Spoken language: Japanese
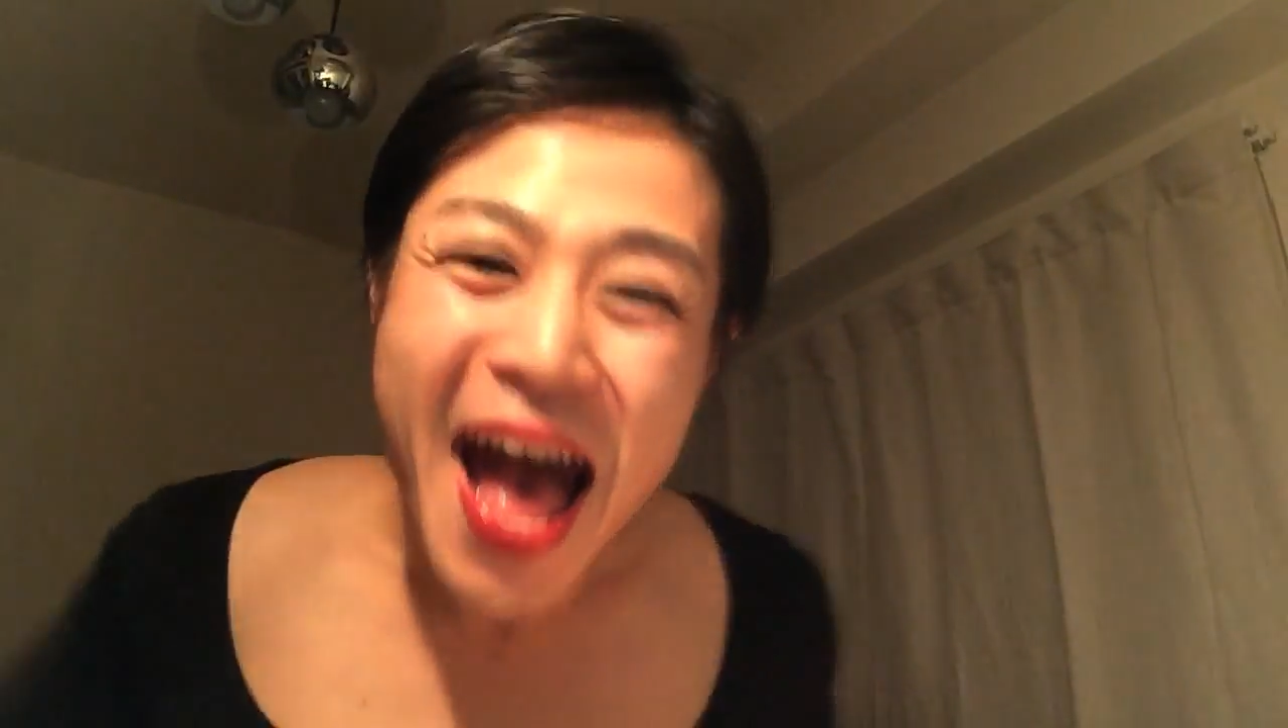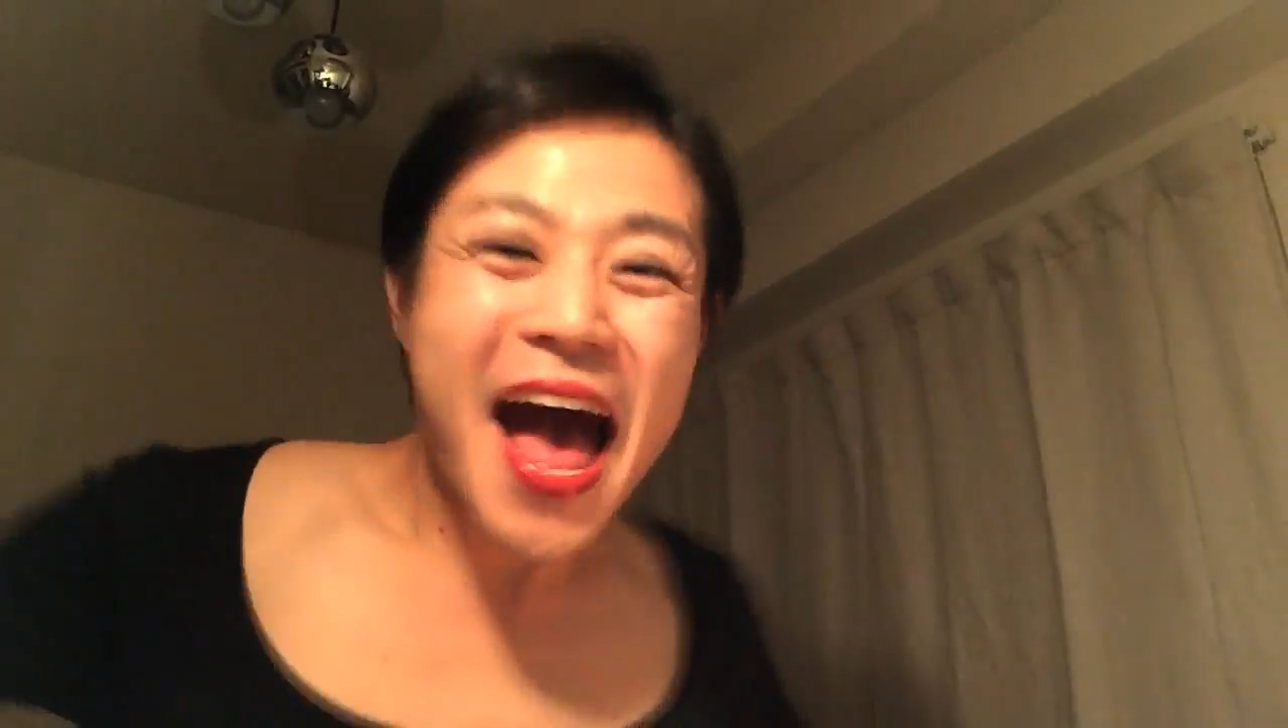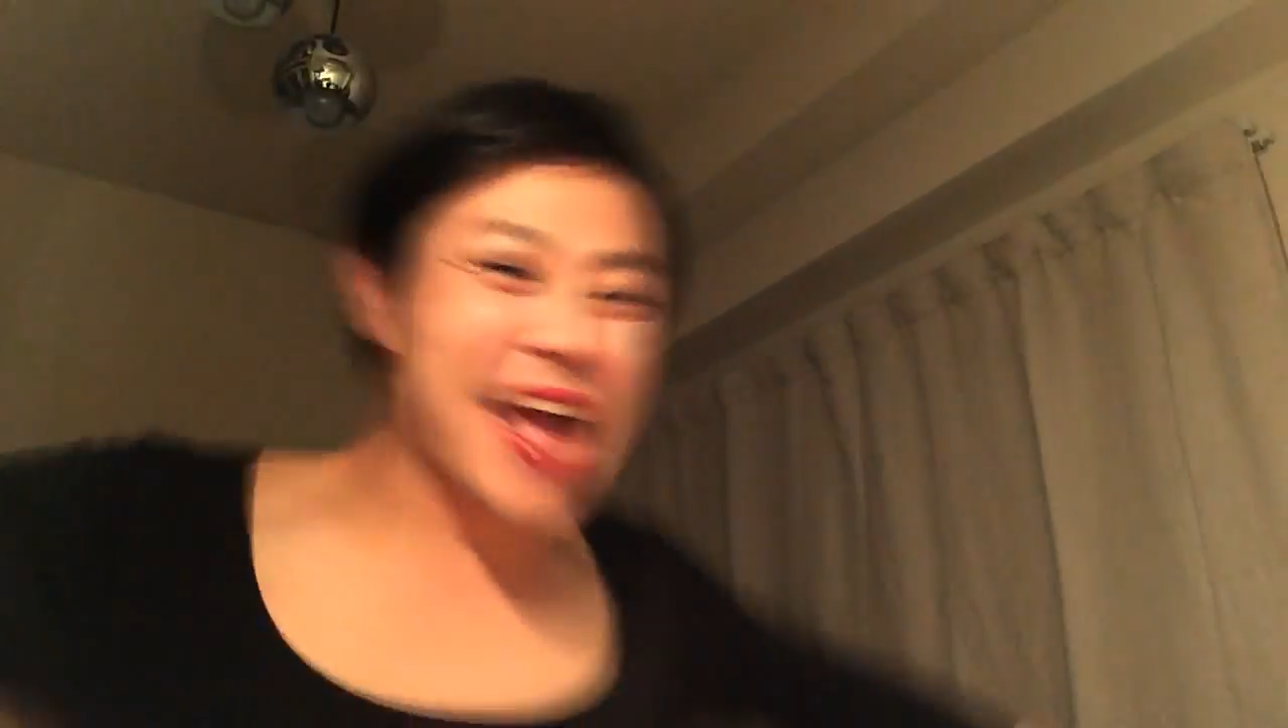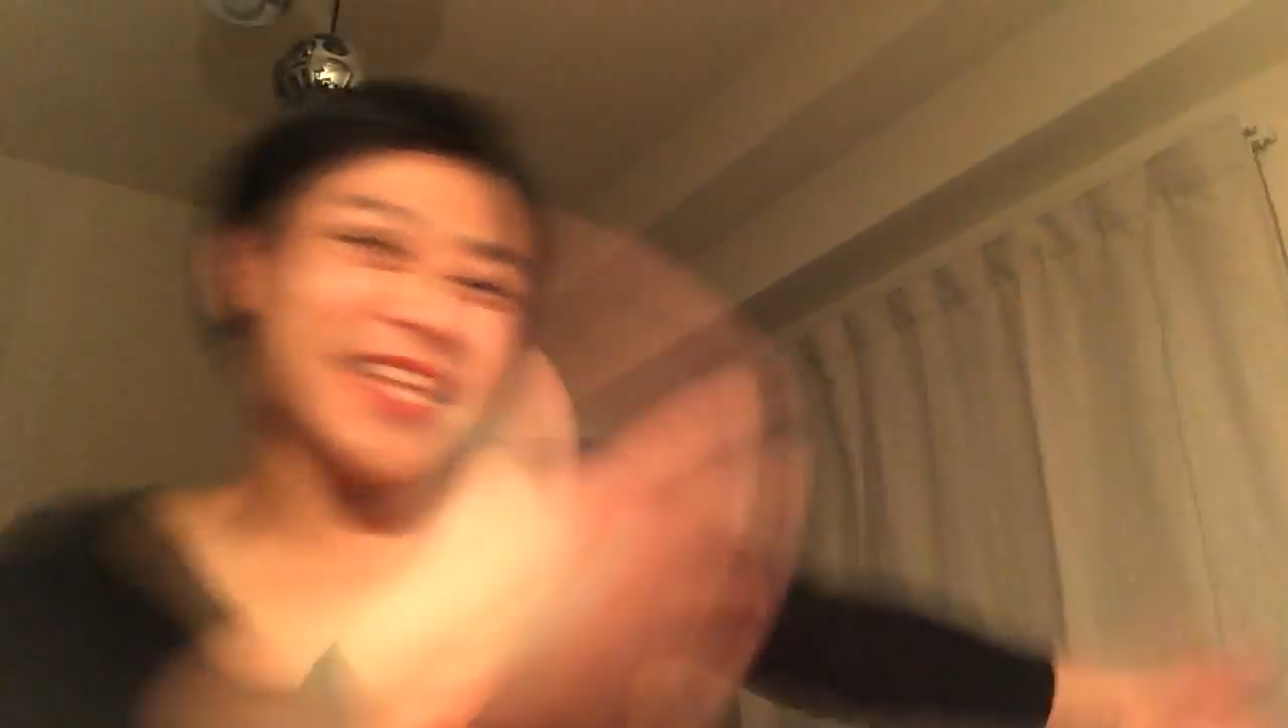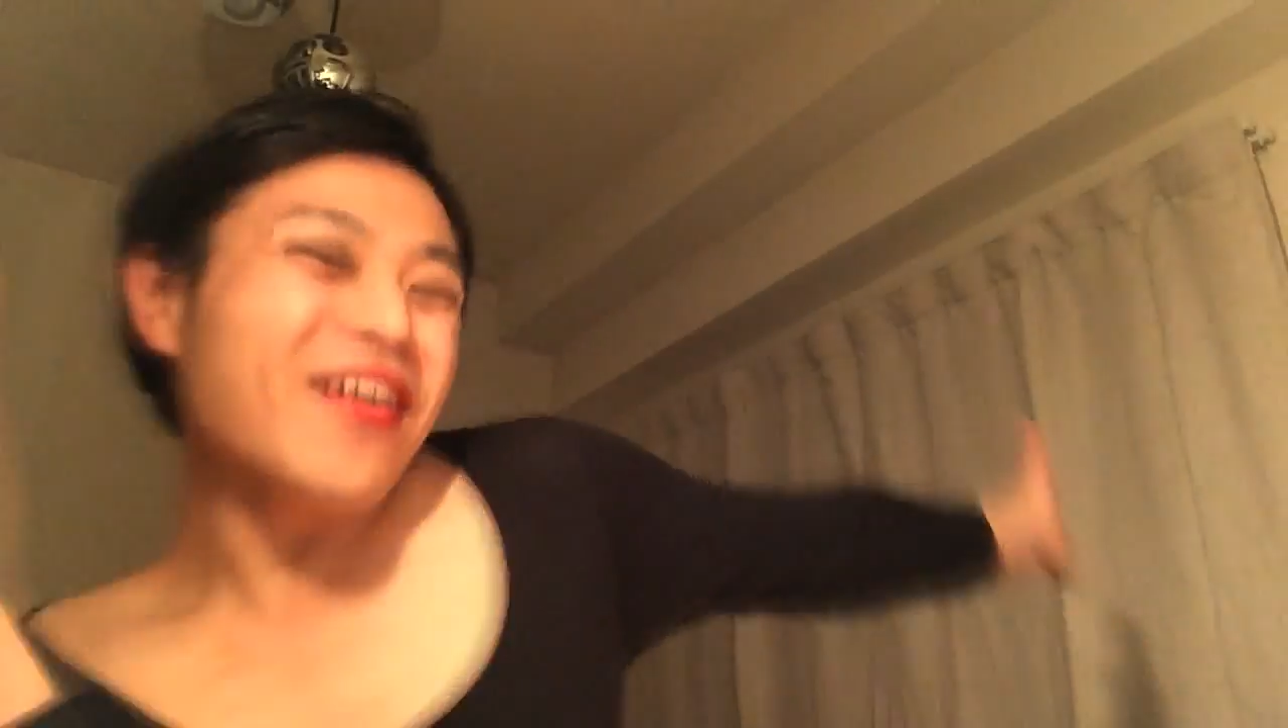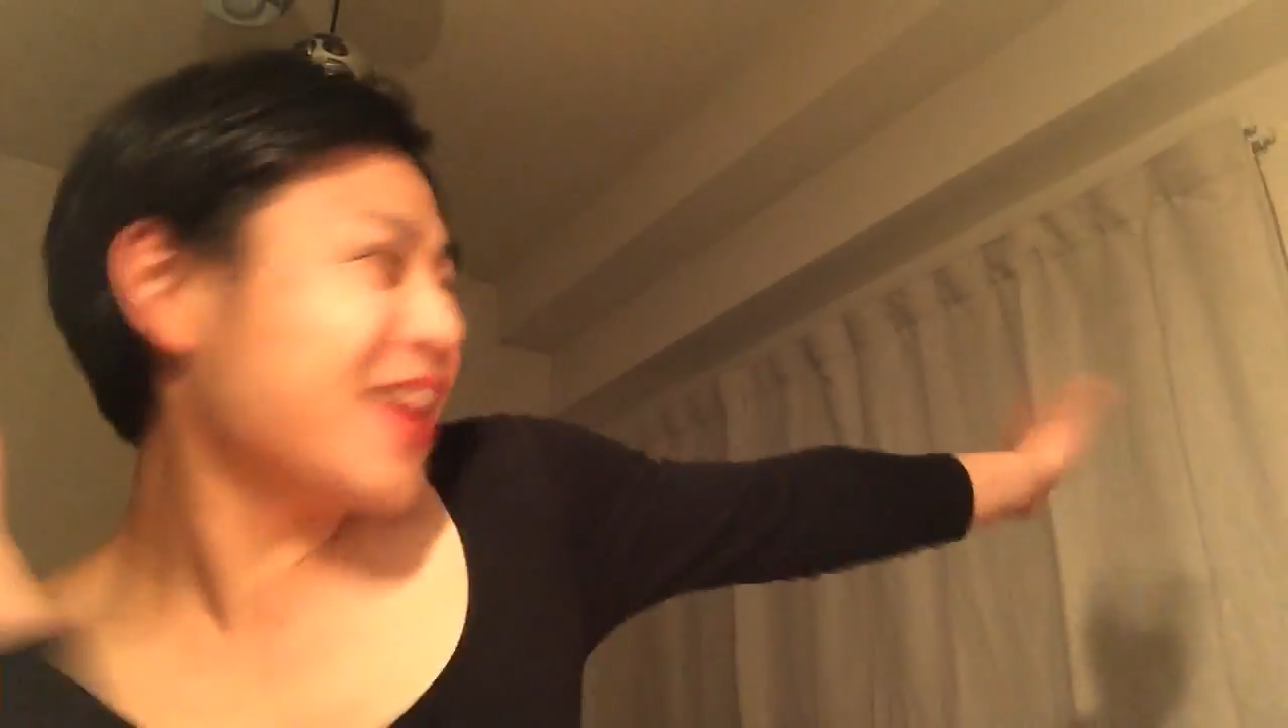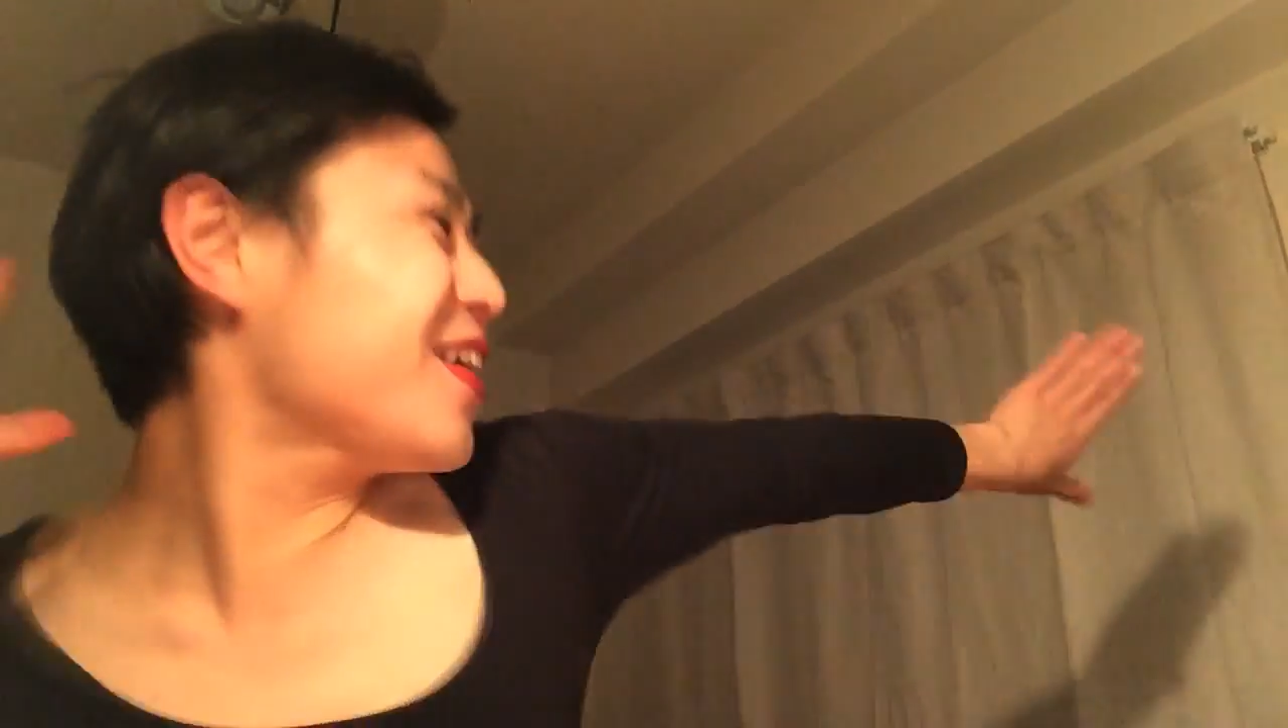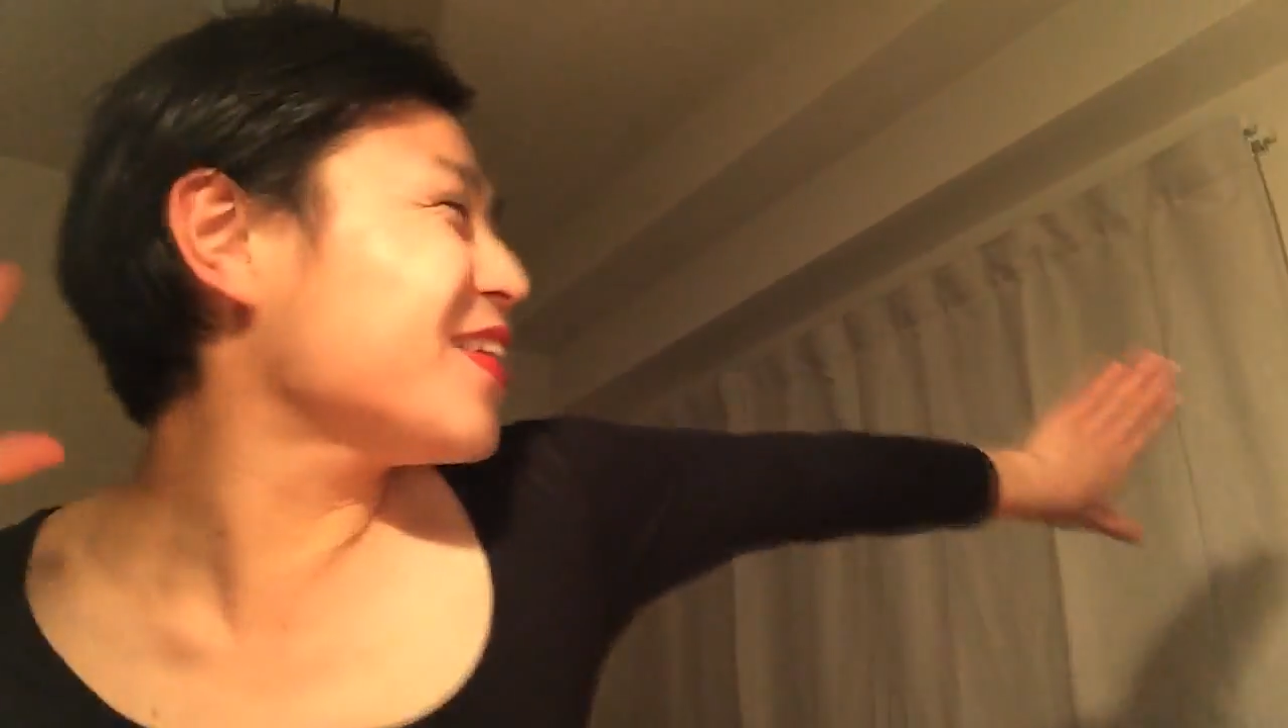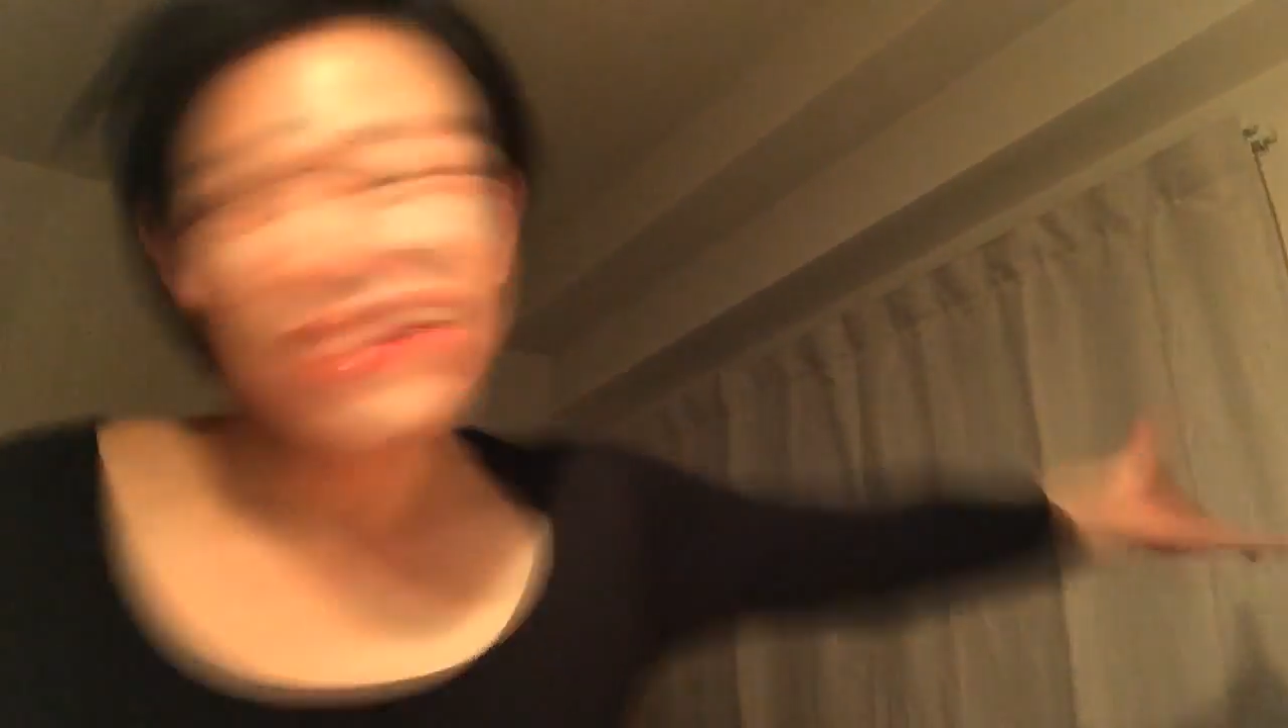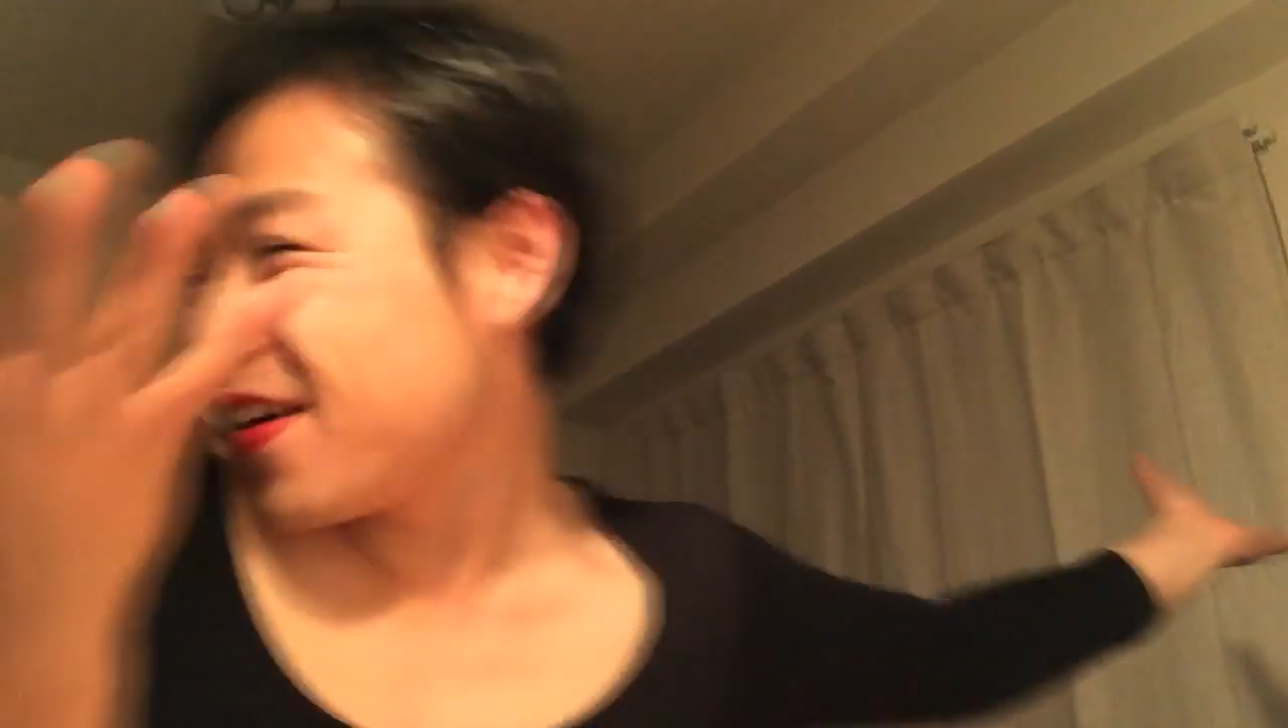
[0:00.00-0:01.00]
はいよく出る
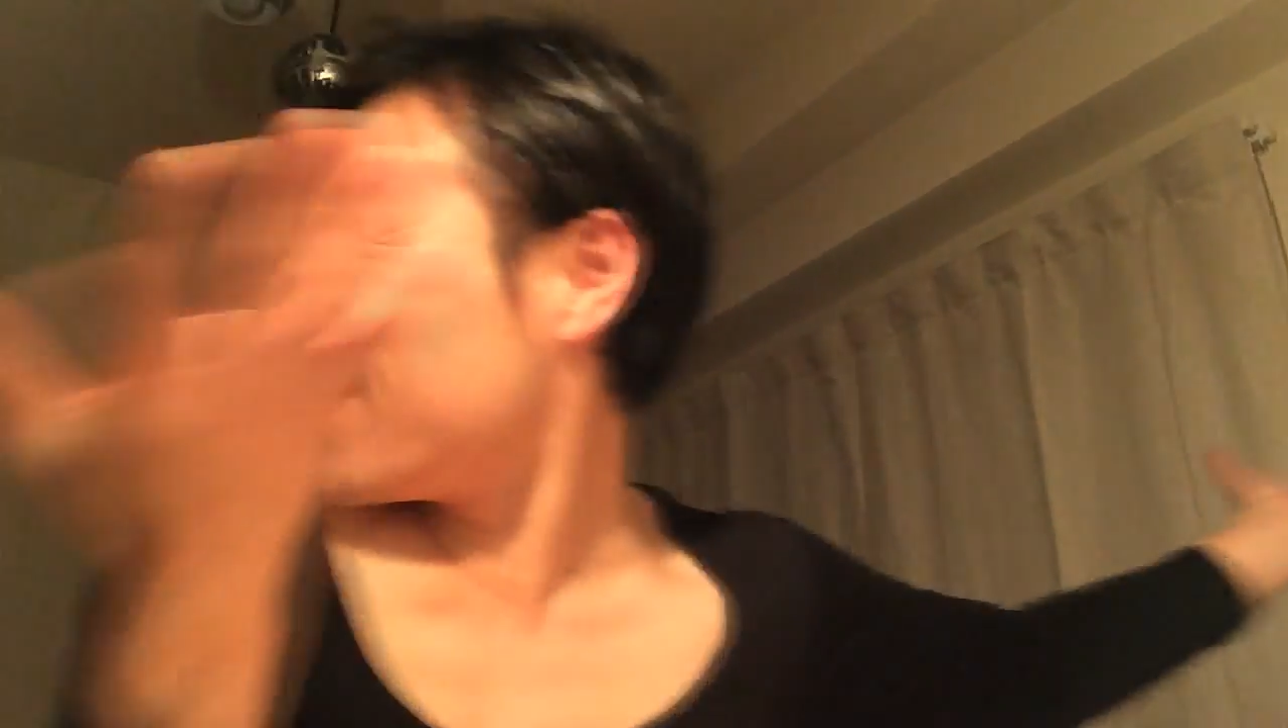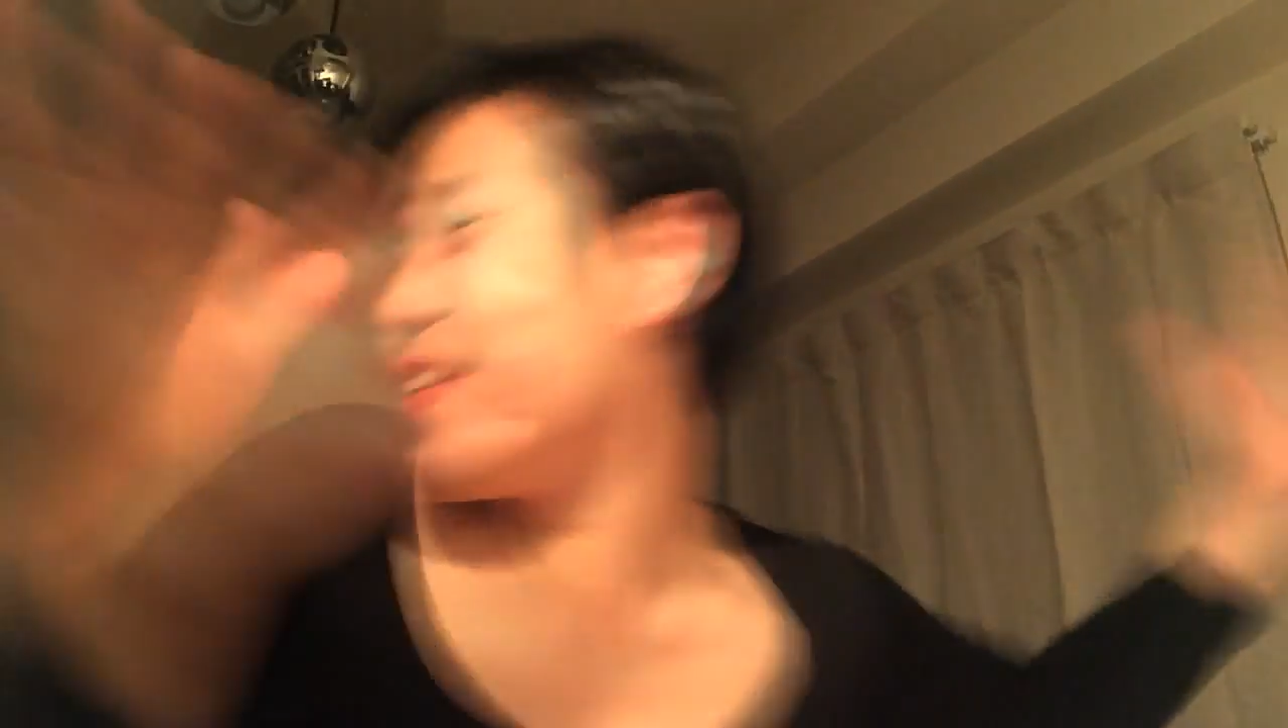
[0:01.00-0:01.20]
よく出るよ